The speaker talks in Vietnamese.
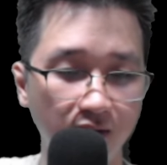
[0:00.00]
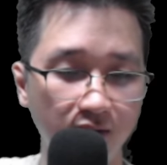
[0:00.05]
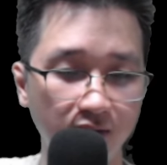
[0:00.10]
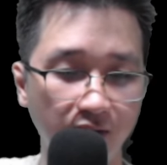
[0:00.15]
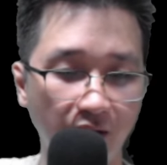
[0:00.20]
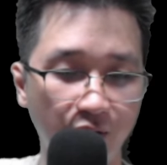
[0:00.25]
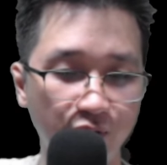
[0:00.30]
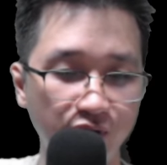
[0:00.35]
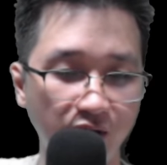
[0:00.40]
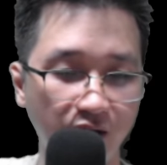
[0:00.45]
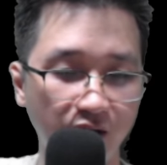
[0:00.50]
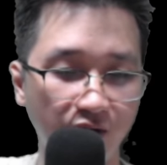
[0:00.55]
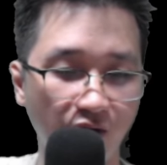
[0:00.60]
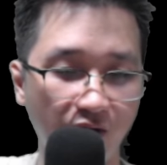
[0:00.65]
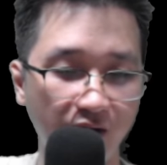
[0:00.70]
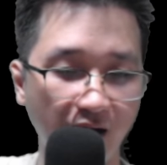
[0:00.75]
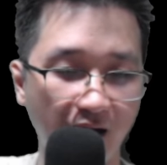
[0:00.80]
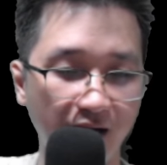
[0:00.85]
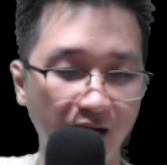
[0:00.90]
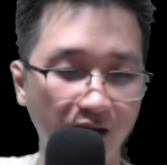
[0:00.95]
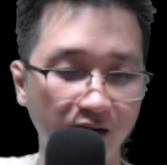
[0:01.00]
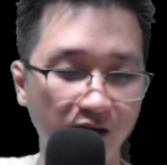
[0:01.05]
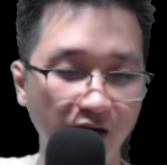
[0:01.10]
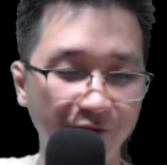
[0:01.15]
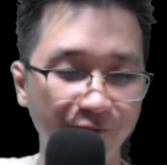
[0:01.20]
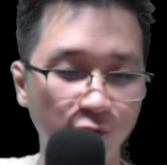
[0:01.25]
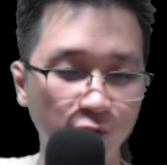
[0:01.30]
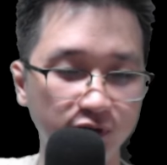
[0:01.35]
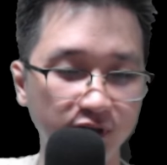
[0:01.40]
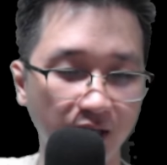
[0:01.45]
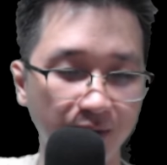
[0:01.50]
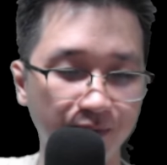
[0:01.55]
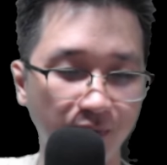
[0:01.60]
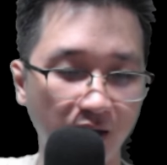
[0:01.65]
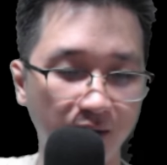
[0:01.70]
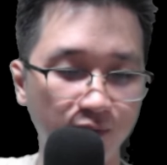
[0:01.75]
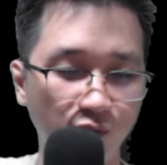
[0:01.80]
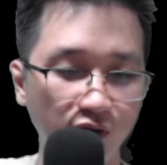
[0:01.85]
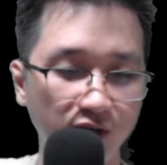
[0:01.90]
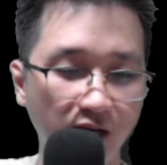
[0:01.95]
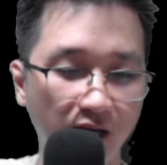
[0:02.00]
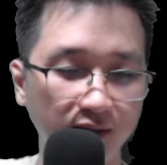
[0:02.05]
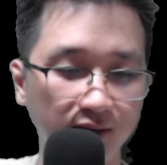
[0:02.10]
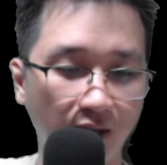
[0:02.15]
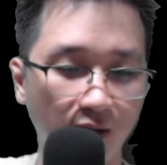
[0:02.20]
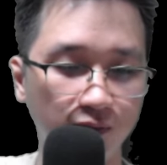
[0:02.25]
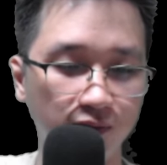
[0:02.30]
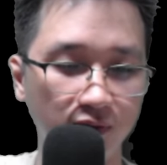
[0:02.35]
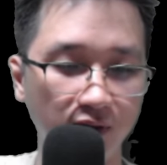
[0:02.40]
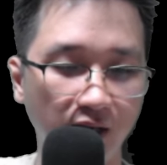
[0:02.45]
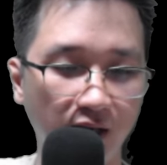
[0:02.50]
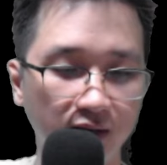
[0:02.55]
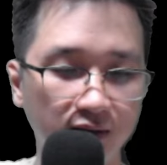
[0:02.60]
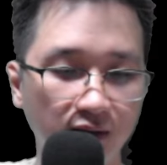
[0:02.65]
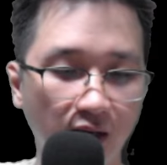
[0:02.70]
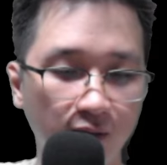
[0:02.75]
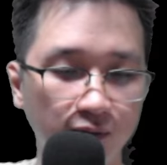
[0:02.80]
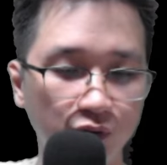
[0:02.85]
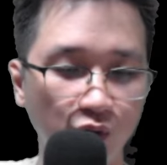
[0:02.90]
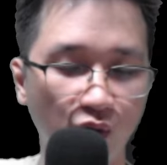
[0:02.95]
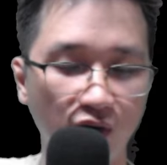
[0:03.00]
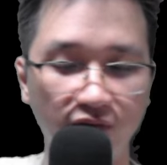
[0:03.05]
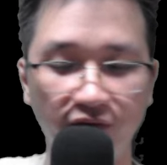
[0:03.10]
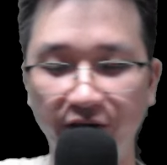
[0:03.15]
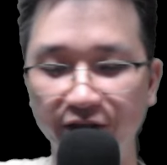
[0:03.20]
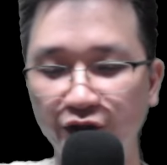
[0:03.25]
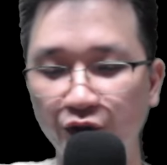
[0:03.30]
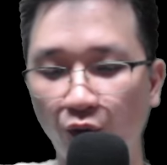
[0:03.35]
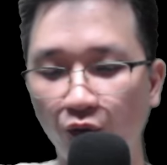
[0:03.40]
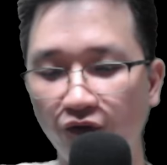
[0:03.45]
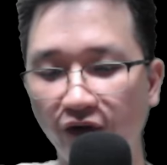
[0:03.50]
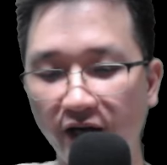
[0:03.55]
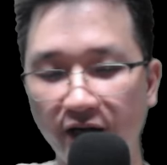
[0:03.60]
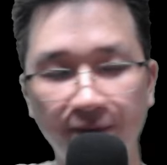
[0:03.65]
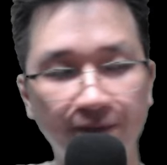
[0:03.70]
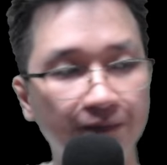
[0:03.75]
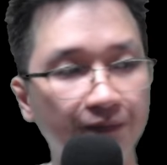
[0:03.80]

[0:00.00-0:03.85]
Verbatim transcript: Nếu như nói ai là người phụ trách mặt mũi đế tộc, nhân tộc thuộc về chủ vị.